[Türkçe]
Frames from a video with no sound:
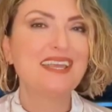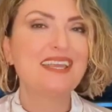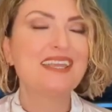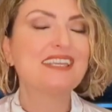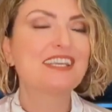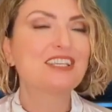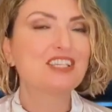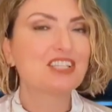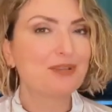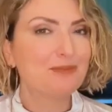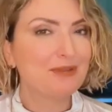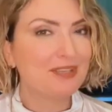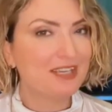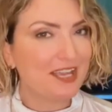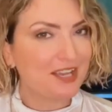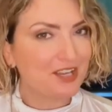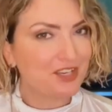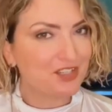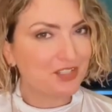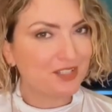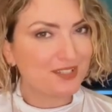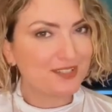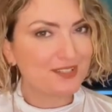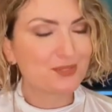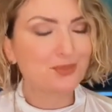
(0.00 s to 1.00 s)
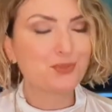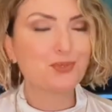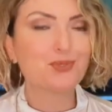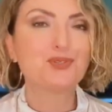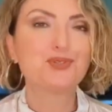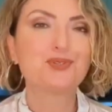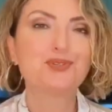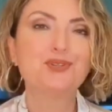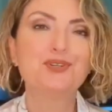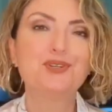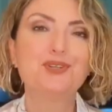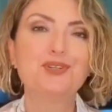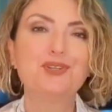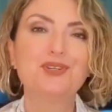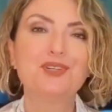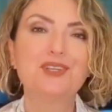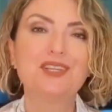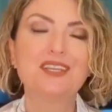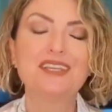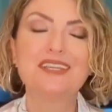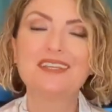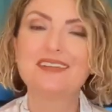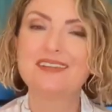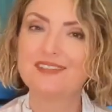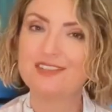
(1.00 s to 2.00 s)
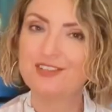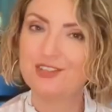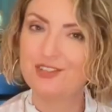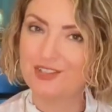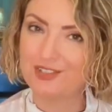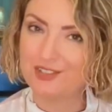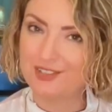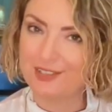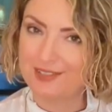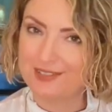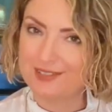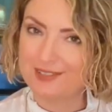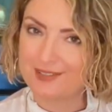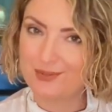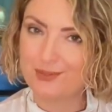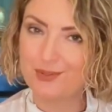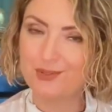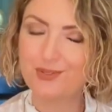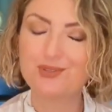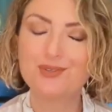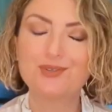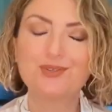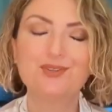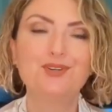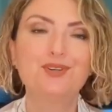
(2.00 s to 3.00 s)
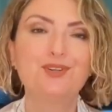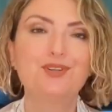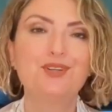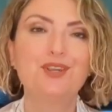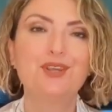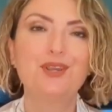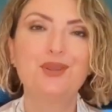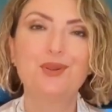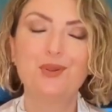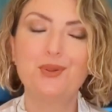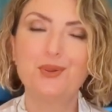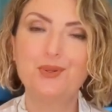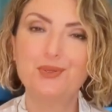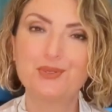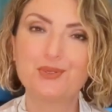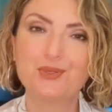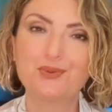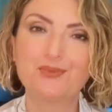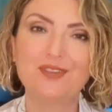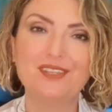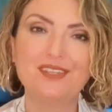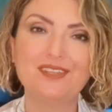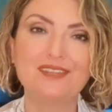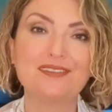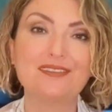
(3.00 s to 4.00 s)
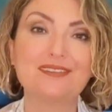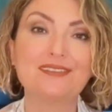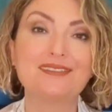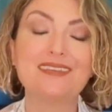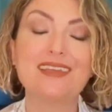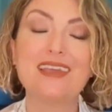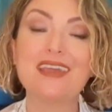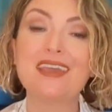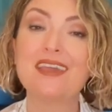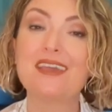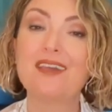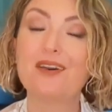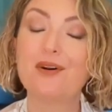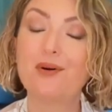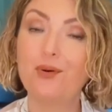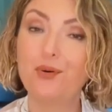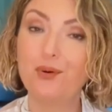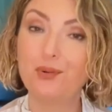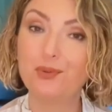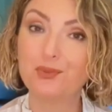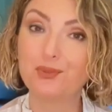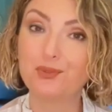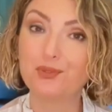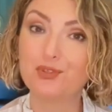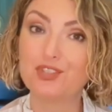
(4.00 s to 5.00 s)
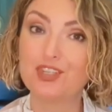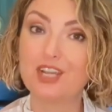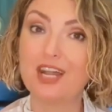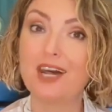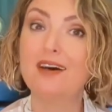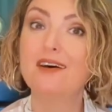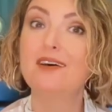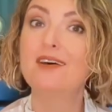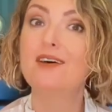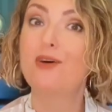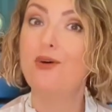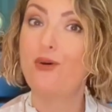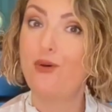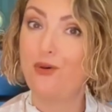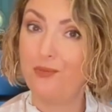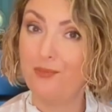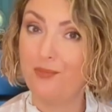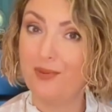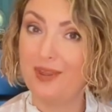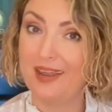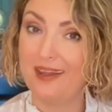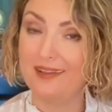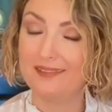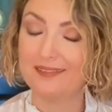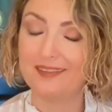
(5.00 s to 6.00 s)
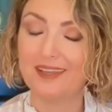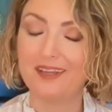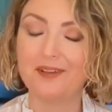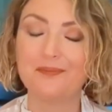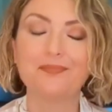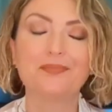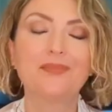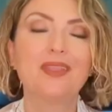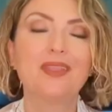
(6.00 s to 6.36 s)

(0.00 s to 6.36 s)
Yaşam enerjiniz güçlü, yaratıcılığınız güçlü, özgüveniniz de oldukça ön planda.